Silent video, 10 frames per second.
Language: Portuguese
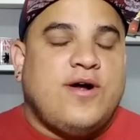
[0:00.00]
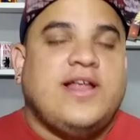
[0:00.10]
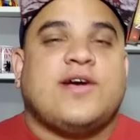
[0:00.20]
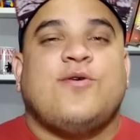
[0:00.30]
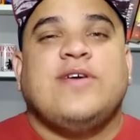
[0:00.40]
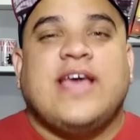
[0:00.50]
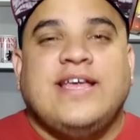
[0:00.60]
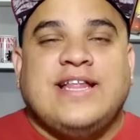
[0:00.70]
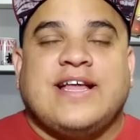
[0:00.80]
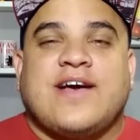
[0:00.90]
Olha, Kong e a
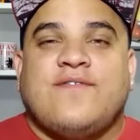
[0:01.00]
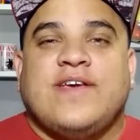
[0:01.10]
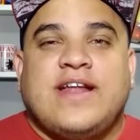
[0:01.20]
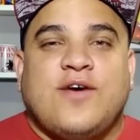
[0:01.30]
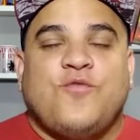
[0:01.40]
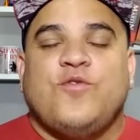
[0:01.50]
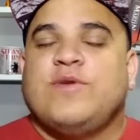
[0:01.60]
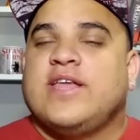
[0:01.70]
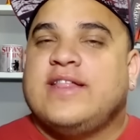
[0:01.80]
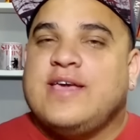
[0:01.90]
Ilha da Caveira é um
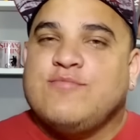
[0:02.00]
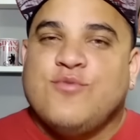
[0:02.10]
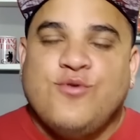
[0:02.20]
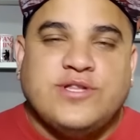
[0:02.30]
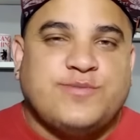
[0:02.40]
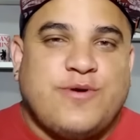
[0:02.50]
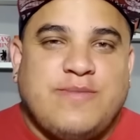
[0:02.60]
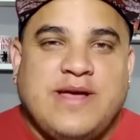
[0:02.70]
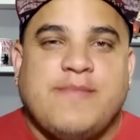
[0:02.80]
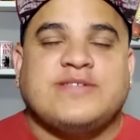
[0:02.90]
filme que tem muitos
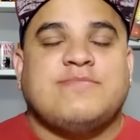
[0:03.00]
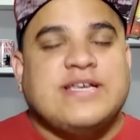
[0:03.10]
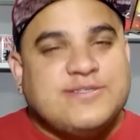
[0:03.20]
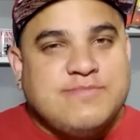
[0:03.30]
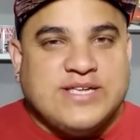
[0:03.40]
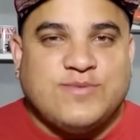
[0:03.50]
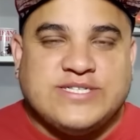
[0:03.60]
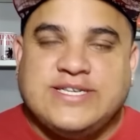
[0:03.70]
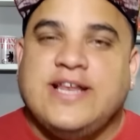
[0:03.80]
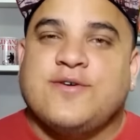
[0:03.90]
problemas, mas mesmo
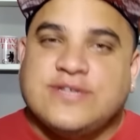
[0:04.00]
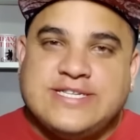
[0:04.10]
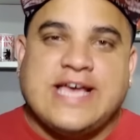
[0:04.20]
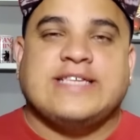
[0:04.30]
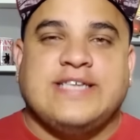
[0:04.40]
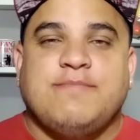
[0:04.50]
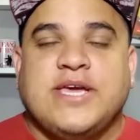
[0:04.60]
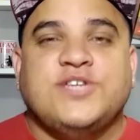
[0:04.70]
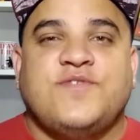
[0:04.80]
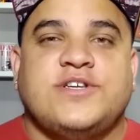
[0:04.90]
assim ele consegue ser
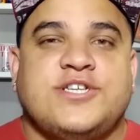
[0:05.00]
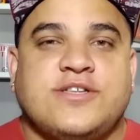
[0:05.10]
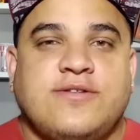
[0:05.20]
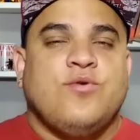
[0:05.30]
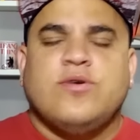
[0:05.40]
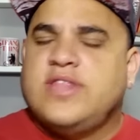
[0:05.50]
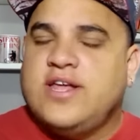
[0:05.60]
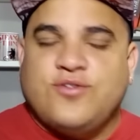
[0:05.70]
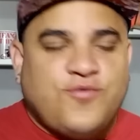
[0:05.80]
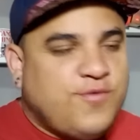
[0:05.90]
bem divertido. O
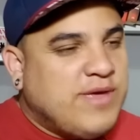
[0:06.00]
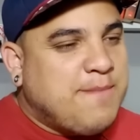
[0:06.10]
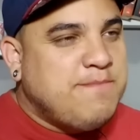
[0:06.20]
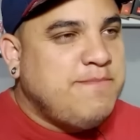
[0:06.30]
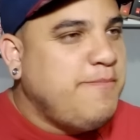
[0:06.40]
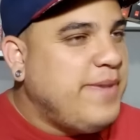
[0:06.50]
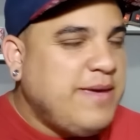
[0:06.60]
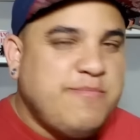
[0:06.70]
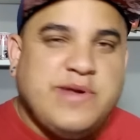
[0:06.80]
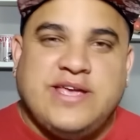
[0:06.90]
roteiro do filme é
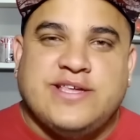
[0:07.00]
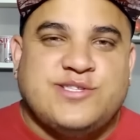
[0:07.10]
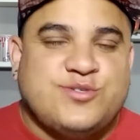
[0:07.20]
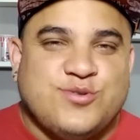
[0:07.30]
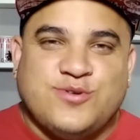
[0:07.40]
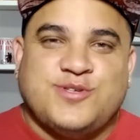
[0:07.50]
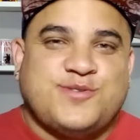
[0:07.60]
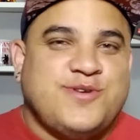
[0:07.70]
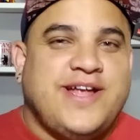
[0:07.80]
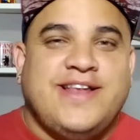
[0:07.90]
bem
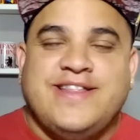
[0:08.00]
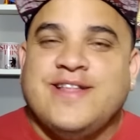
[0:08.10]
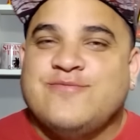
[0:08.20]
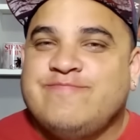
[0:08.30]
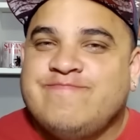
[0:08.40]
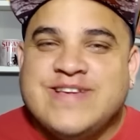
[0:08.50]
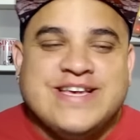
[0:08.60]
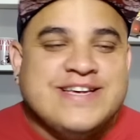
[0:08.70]
preguiçoso, ele não